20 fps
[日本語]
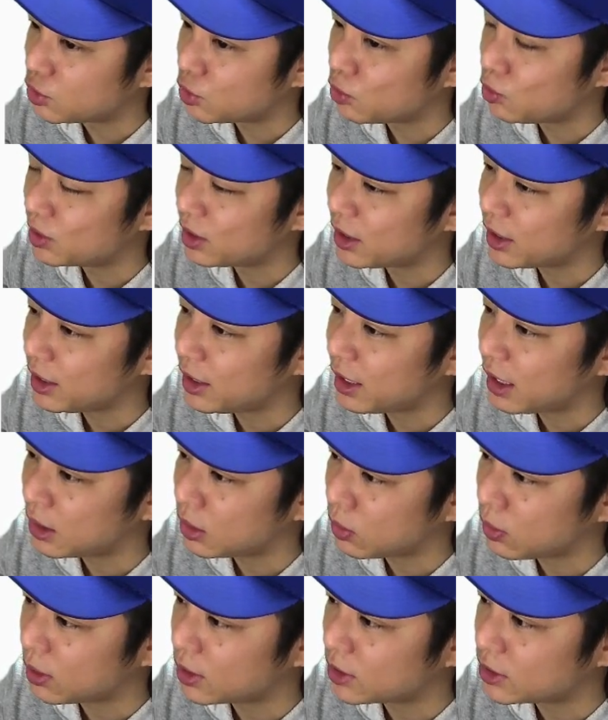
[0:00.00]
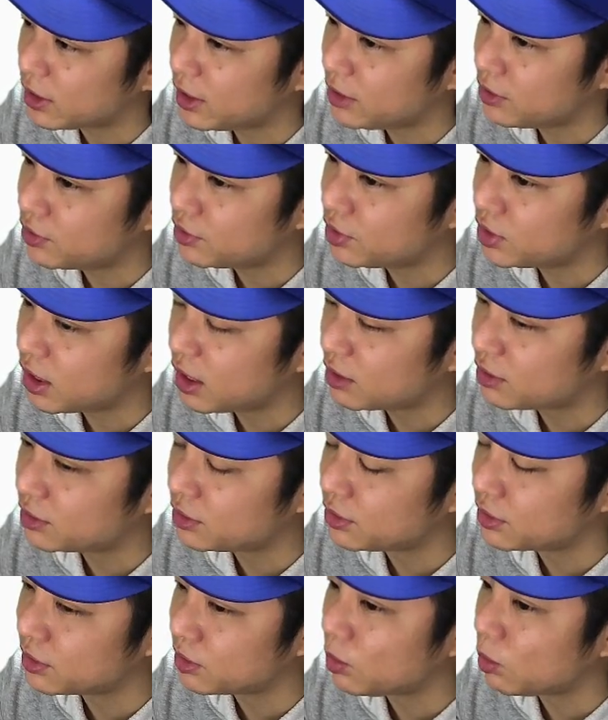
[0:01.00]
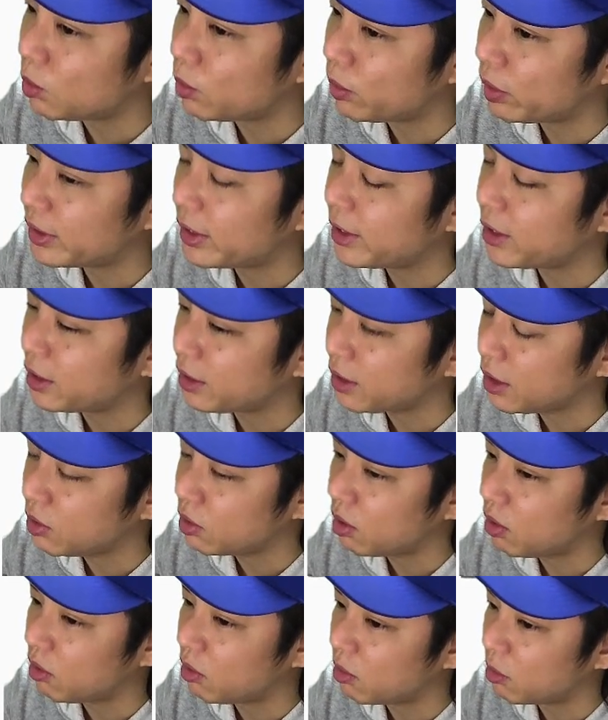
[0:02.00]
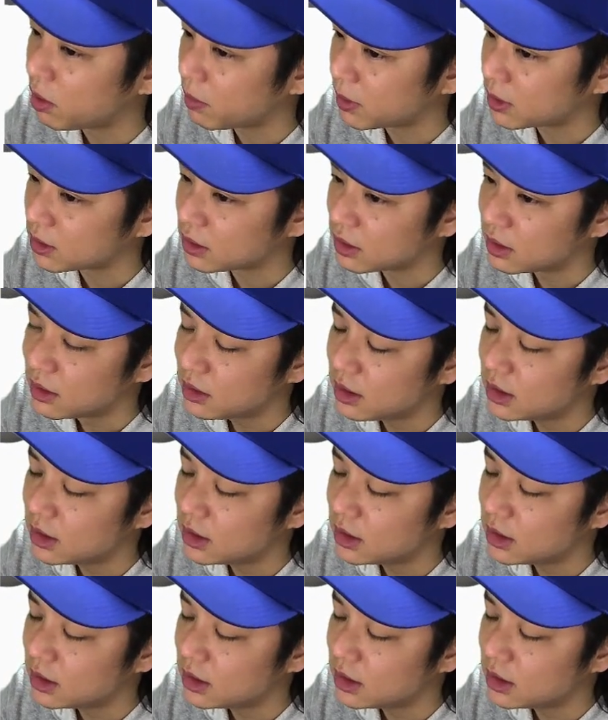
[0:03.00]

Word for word: 長打でなんとかしていくしか崩す方法はないかなと思います